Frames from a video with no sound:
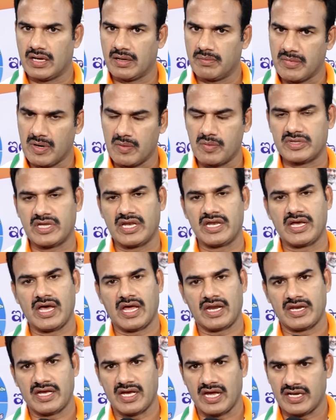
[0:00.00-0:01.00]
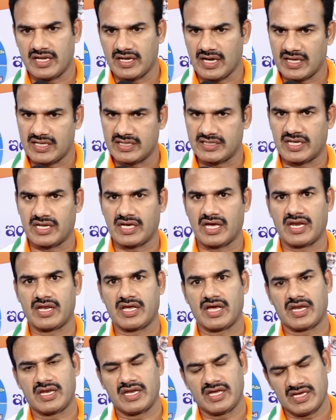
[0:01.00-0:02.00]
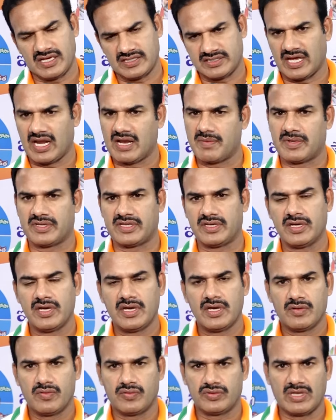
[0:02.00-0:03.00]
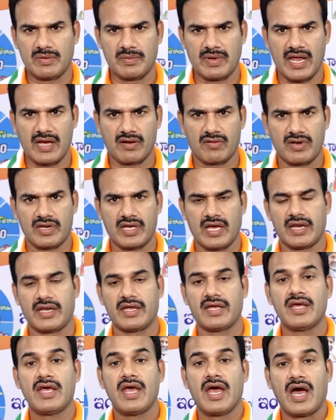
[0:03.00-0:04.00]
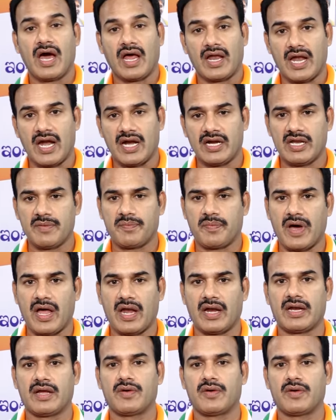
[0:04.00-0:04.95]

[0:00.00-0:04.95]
మహమూద్ అలీ గారిని కానీ రాజేంద్ర గారు కానీ ఇంకా చాలామంది ఉద్యమ నాయకుల్ని కానీ అలాంటి పాలన